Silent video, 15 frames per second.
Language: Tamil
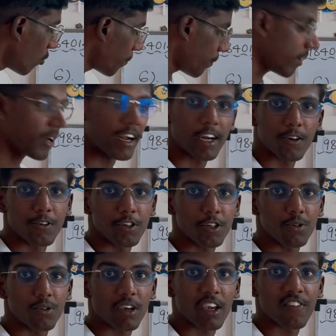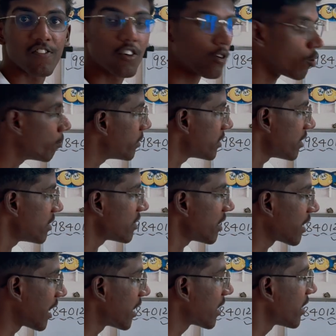ஓப்பன் அண்ட் டுவெண்ட்டி டூ கே ஃபார் ஓபிசி
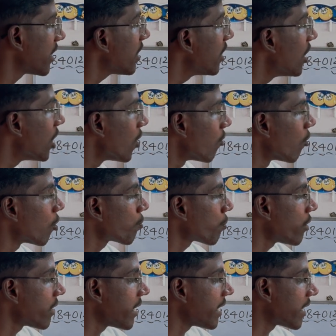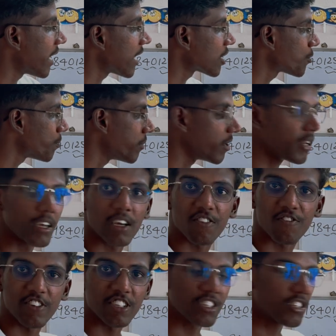என்சல் கேட்டகரி ஒன் பாயிண்ட் எயிட் லேக்ஸ் பர் இயர் ஃபீ